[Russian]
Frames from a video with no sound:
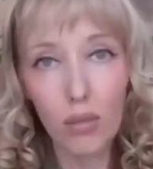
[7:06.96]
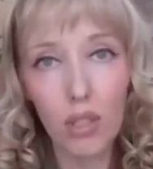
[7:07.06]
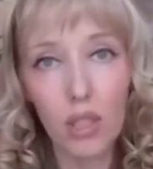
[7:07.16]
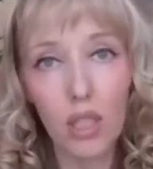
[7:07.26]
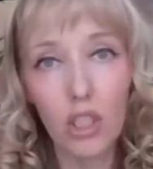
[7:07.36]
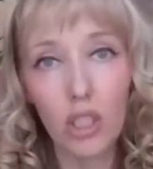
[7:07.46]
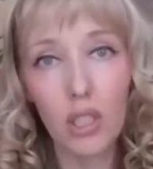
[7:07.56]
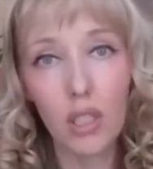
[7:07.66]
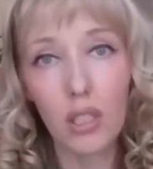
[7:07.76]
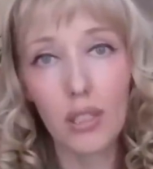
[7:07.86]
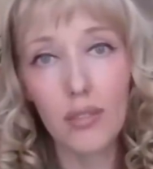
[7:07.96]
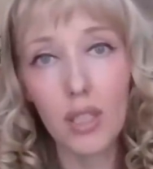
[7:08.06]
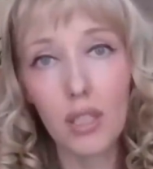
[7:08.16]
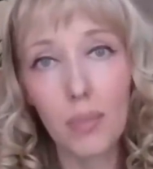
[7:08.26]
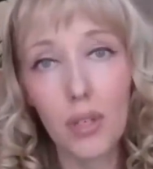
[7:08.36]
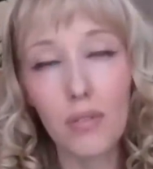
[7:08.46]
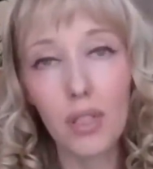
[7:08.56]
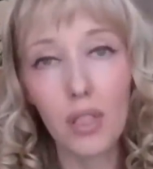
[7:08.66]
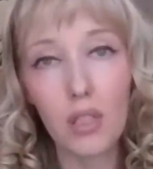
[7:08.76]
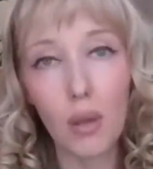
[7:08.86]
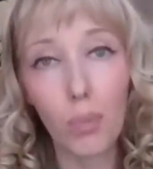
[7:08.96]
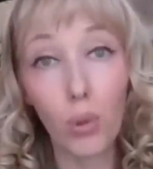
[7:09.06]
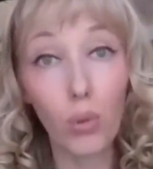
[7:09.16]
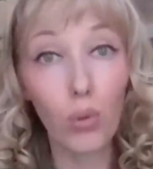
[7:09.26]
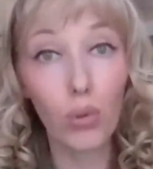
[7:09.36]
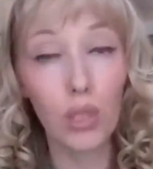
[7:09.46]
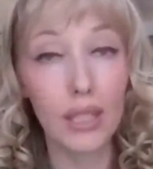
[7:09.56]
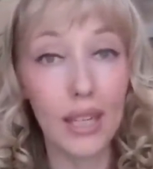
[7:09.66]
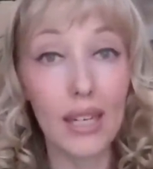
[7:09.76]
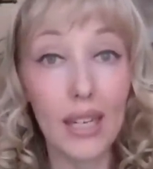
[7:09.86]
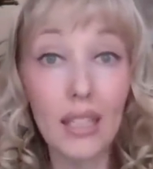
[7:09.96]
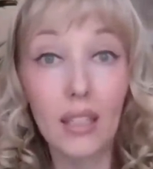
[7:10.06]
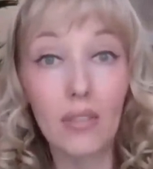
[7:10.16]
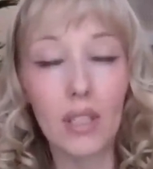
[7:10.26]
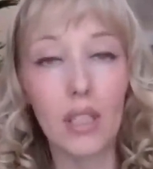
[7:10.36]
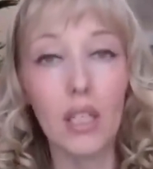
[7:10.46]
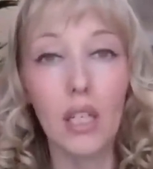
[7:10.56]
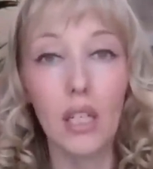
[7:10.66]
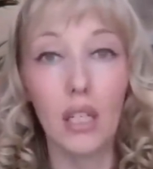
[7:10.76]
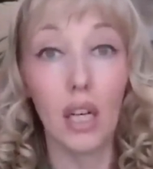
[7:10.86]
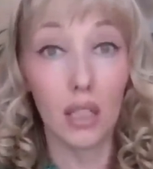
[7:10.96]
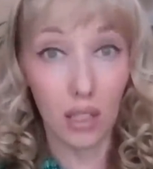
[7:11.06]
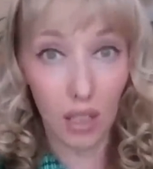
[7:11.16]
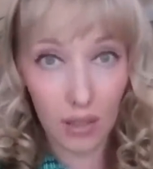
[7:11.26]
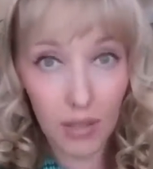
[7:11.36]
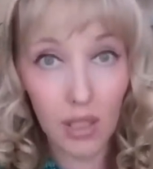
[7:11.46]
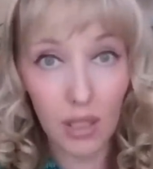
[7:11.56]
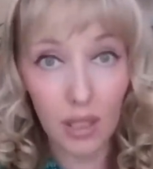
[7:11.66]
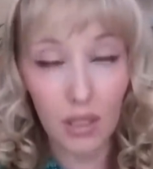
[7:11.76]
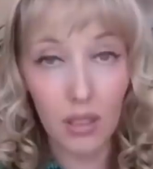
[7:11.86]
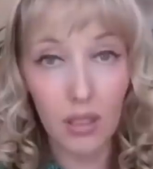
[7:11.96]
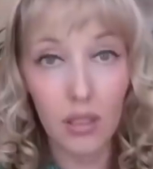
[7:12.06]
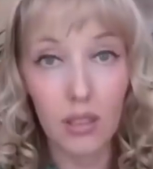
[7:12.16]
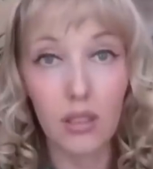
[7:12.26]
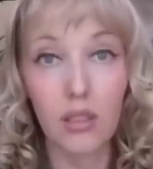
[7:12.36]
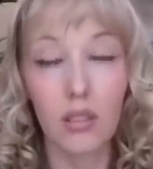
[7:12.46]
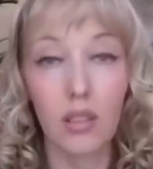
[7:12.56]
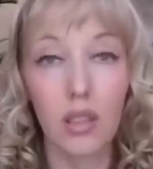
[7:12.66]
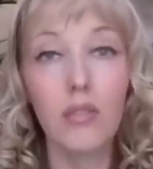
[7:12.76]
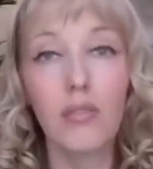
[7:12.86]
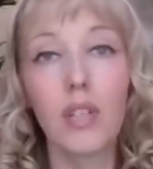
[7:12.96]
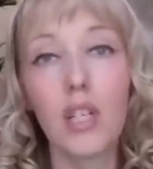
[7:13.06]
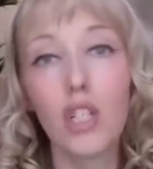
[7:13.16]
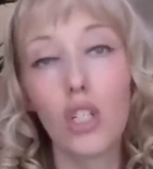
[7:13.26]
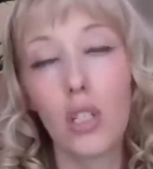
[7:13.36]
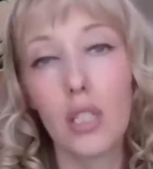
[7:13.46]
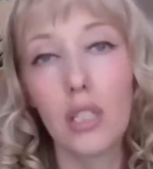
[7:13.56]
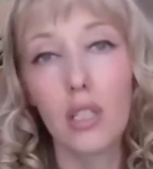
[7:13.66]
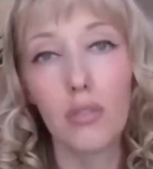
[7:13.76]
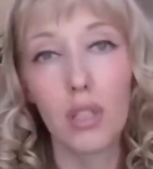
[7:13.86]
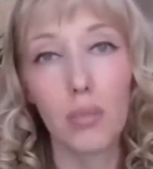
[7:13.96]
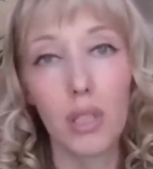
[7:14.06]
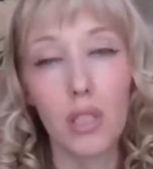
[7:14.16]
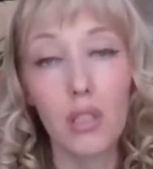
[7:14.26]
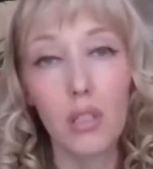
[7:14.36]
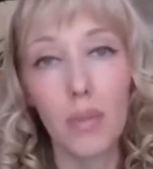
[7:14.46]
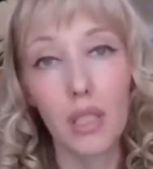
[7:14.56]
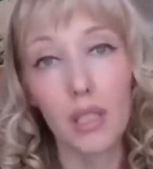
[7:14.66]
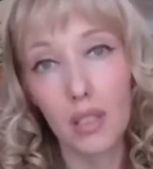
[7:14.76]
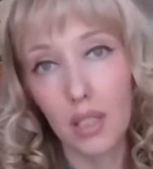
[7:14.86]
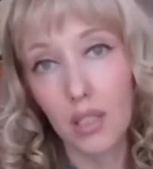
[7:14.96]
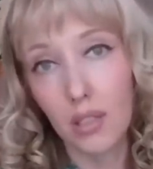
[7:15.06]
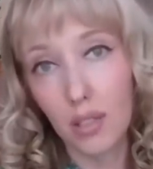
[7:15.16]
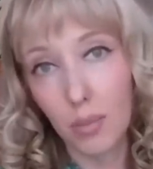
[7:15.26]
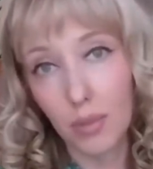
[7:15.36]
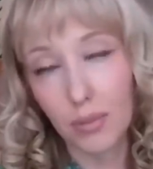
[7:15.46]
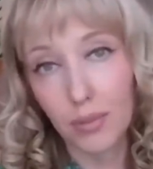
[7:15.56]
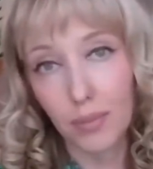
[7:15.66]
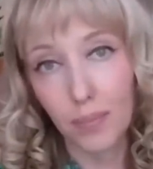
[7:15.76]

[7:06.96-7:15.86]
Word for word: июня скончался от ковида, привитый за полгода до этого от ковида. Главный врач Котельниковской больницы Михаил Анисимов.